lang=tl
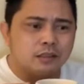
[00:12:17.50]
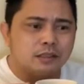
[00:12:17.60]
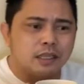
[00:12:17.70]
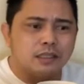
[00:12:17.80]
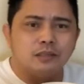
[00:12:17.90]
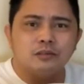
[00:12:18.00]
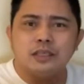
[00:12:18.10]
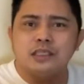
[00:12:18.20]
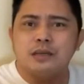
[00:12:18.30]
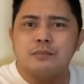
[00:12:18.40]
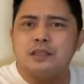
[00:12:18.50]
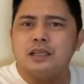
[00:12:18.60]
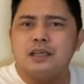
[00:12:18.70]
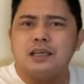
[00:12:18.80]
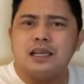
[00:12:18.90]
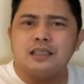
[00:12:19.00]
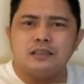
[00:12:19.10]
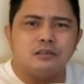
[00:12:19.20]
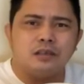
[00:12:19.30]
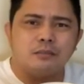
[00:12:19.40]
Sa atin, yung Nescafe talaga
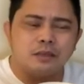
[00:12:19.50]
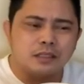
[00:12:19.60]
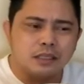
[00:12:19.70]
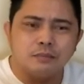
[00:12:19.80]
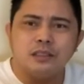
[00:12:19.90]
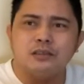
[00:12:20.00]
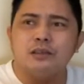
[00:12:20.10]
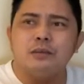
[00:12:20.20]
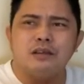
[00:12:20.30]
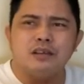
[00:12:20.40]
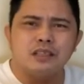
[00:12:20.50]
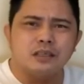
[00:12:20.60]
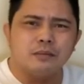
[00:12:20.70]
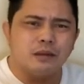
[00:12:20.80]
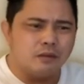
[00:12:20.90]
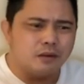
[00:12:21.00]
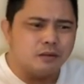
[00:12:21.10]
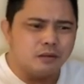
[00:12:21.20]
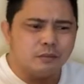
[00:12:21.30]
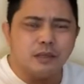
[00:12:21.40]
natin, yun ang masarap. Dito iba yung Nescafe. Ewan
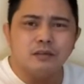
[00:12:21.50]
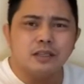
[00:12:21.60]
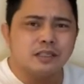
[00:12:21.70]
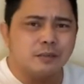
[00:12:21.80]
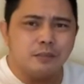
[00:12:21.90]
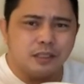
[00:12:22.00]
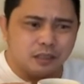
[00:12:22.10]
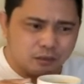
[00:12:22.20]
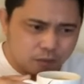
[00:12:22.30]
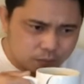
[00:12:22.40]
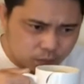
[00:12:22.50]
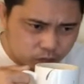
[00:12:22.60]
ko, iba yung Nescafe dito.